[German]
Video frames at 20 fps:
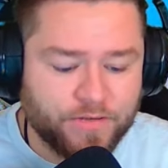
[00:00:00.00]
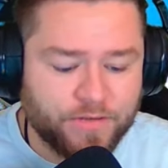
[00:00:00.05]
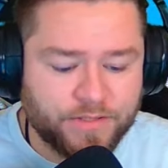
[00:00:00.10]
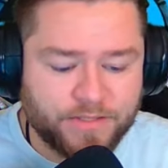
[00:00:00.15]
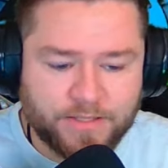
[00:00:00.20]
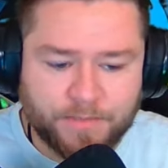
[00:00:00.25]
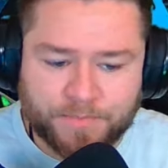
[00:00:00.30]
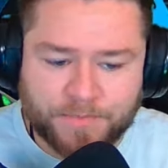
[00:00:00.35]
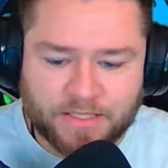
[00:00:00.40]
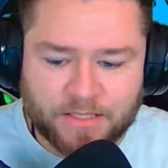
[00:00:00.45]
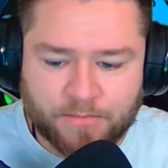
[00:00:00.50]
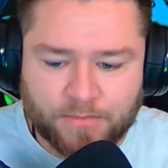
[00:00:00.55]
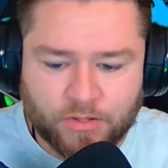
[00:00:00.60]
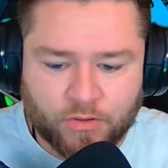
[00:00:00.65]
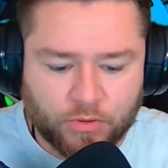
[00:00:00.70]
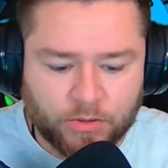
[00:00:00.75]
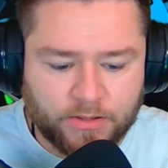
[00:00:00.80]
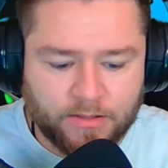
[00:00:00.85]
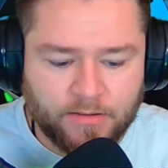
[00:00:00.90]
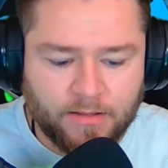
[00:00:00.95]
in 17
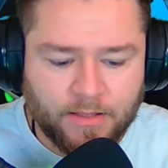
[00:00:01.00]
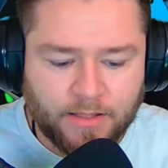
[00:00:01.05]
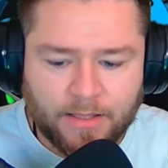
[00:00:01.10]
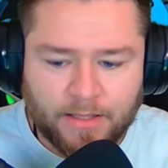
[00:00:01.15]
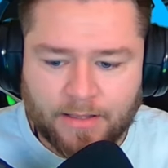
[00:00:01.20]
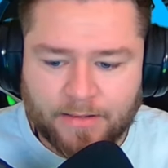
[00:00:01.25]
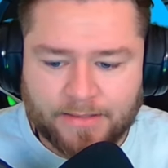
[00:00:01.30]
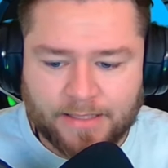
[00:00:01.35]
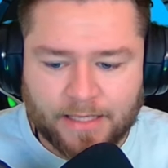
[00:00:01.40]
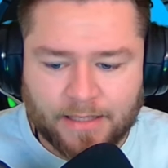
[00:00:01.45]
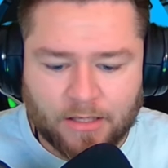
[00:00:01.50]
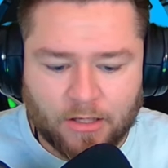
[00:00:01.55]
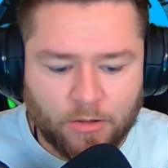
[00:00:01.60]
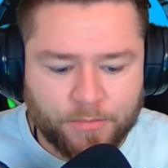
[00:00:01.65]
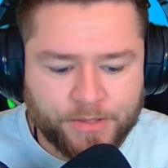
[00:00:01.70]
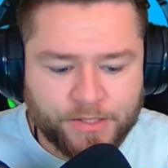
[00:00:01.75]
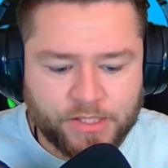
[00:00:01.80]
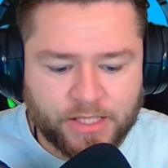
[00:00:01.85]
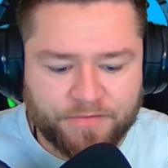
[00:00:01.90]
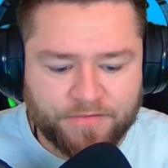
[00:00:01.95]
Minuten, da
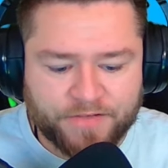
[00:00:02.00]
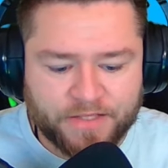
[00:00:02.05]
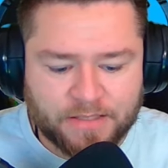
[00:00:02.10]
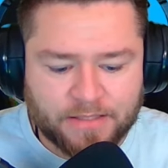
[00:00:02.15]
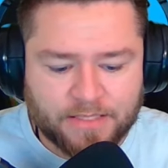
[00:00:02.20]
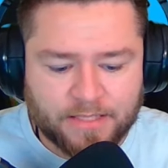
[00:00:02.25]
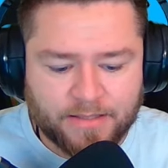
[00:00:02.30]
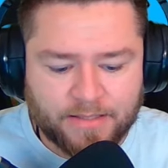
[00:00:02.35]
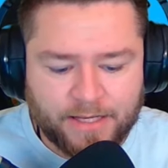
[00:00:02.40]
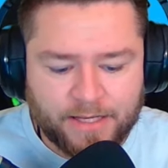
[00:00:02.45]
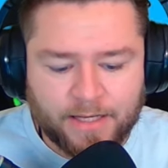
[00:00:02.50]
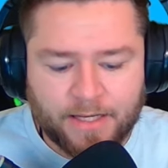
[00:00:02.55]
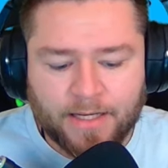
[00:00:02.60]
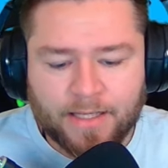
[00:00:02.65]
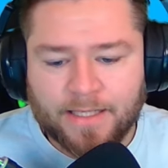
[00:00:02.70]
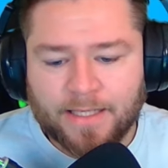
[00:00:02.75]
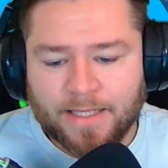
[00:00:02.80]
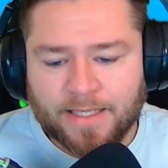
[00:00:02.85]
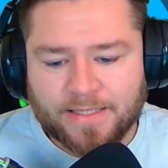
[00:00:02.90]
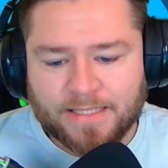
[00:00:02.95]
glaube ich, schafft das dann jeder.
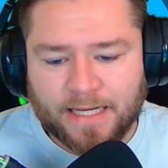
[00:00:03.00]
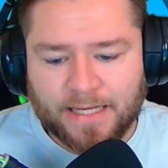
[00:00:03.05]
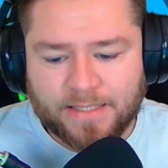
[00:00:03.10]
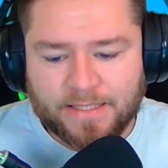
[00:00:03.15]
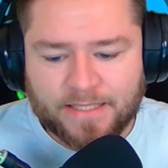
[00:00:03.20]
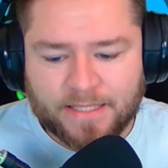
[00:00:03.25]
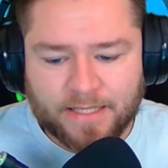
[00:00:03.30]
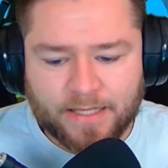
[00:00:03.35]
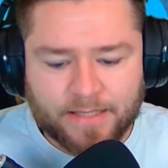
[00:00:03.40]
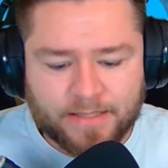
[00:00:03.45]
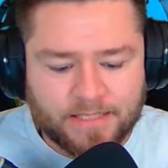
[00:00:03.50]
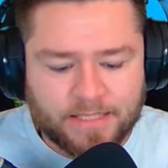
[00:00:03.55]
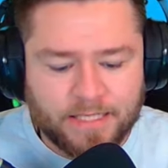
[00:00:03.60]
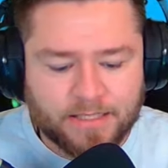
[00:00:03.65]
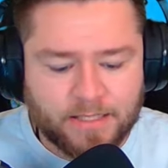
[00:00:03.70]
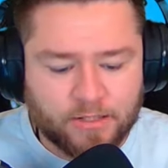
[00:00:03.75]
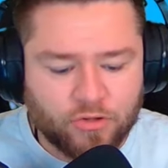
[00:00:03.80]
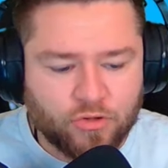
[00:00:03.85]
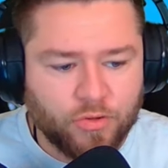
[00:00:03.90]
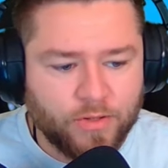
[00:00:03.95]
Das Einzige ist
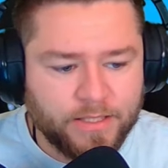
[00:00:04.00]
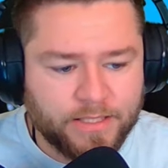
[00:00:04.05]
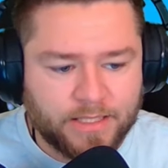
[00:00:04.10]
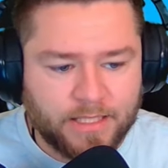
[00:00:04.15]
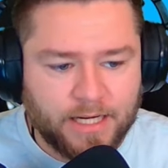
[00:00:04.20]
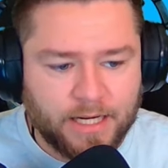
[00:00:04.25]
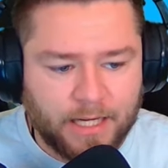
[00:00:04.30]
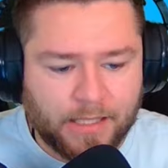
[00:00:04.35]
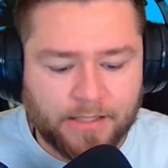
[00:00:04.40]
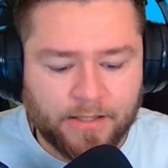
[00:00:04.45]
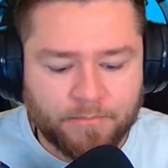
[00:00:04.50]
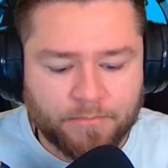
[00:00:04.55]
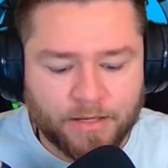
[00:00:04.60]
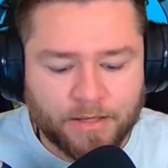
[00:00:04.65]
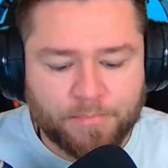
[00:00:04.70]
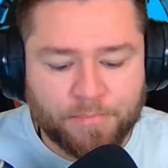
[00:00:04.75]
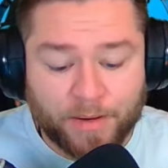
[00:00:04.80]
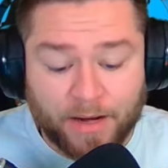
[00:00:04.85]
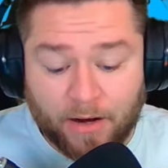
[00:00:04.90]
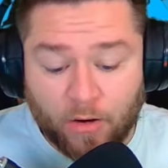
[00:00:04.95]
halt natürlich klar,
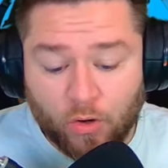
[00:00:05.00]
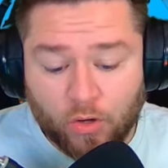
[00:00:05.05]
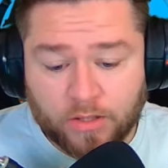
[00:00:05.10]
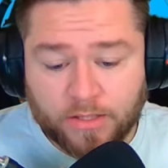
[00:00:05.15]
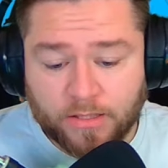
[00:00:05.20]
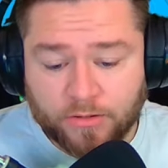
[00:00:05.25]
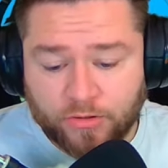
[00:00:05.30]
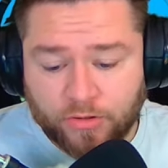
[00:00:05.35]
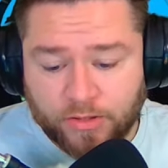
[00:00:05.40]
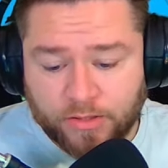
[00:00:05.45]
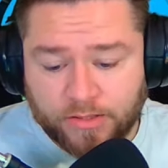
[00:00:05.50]
man braucht natürlich